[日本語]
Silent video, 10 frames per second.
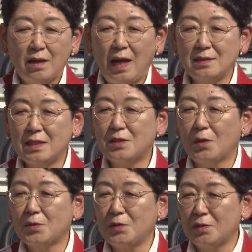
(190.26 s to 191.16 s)
幹事
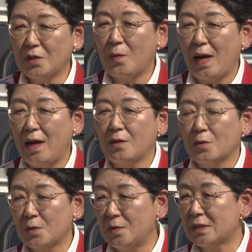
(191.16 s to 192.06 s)
長というのは
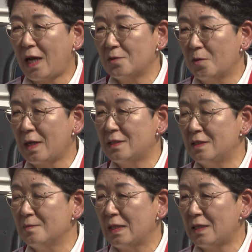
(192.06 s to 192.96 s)
ご存知かどうか知
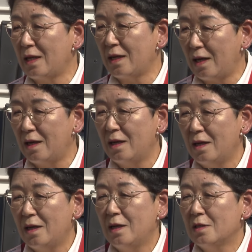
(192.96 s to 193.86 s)
りませんが、
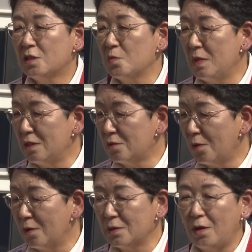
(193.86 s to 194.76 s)
自民
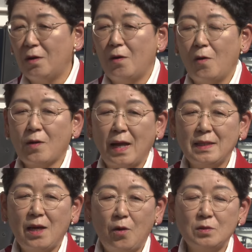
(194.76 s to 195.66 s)
党のお
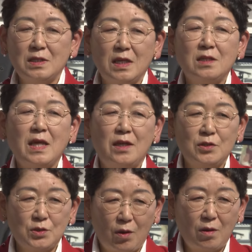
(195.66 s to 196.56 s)
金を握ってい
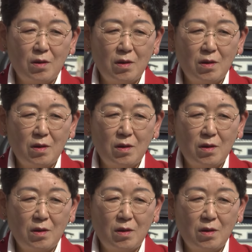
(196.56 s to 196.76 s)
る人、